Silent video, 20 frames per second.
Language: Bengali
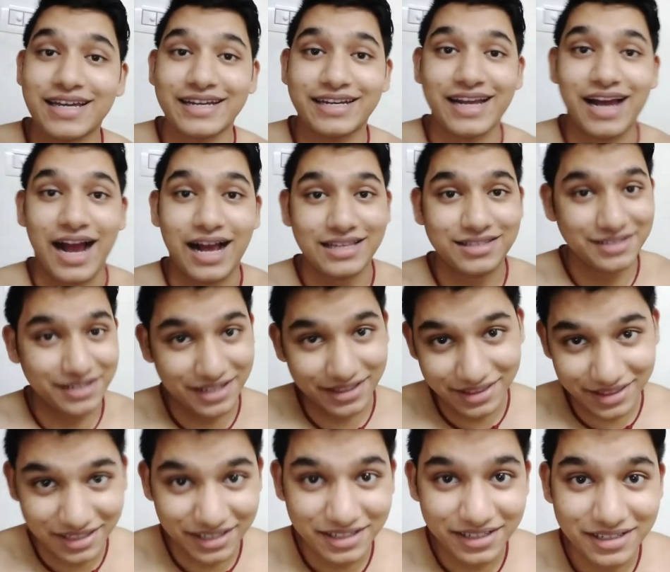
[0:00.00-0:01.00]
এটা আজকের
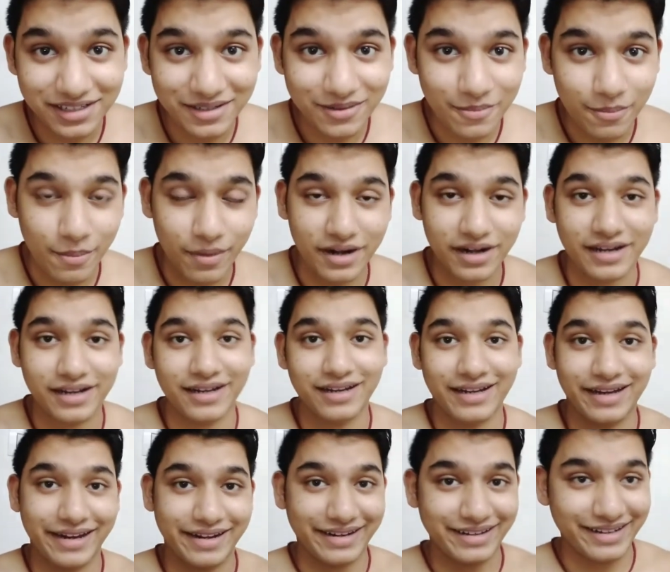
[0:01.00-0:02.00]
দিনই মানে
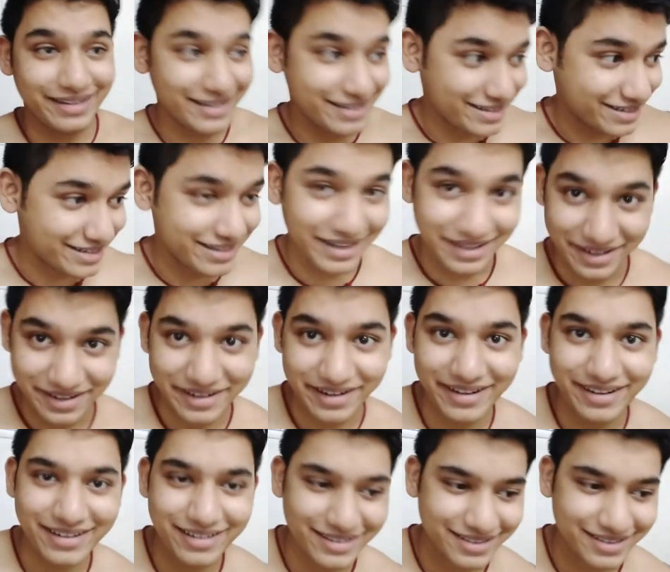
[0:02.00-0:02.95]
এটা সানডে